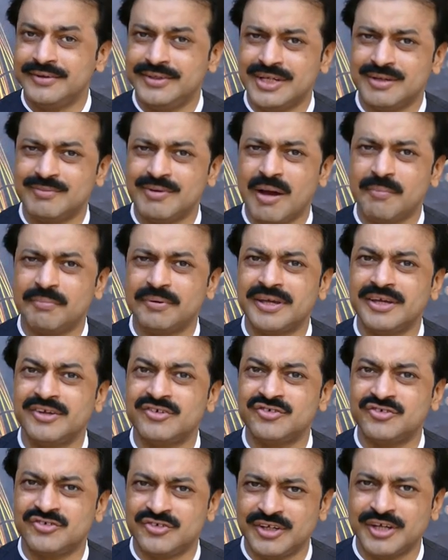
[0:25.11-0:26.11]
जब आपकी
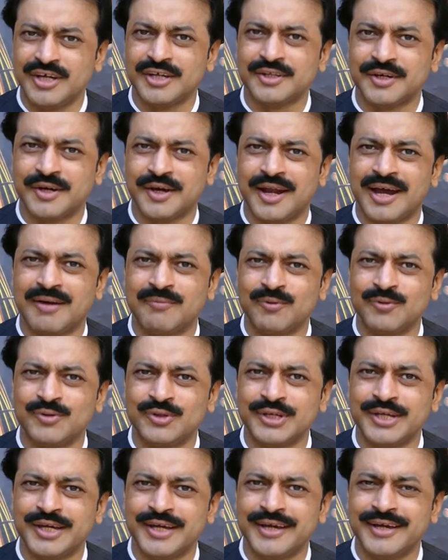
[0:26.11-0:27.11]
सेहत ख़राब
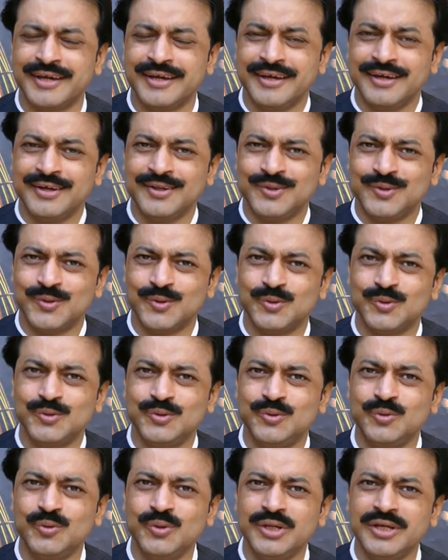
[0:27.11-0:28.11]
होती है तो
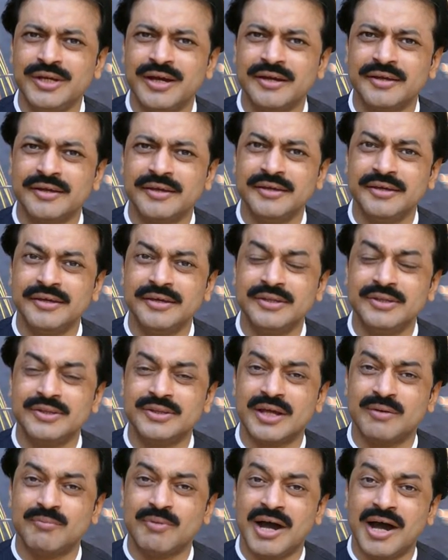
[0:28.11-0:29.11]
दुनिया की
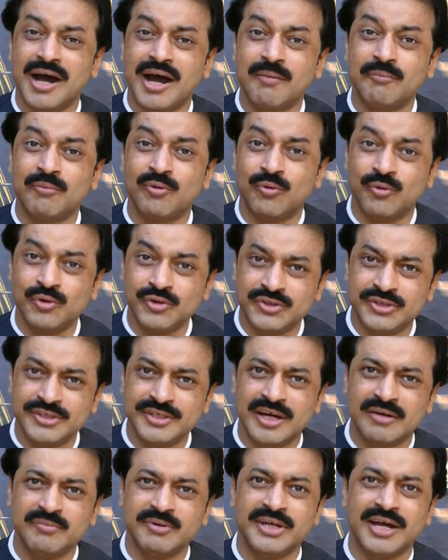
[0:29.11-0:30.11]
तमाम
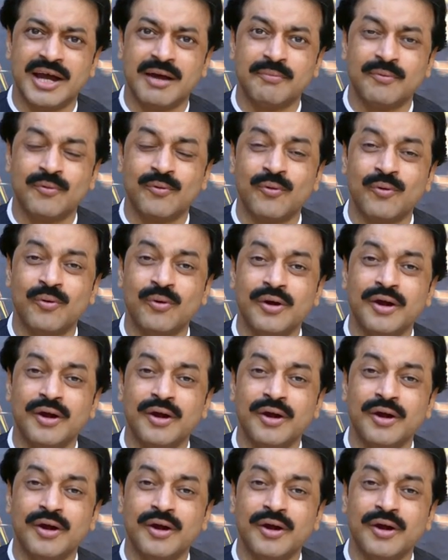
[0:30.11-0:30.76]
खुशियाँ भी आपको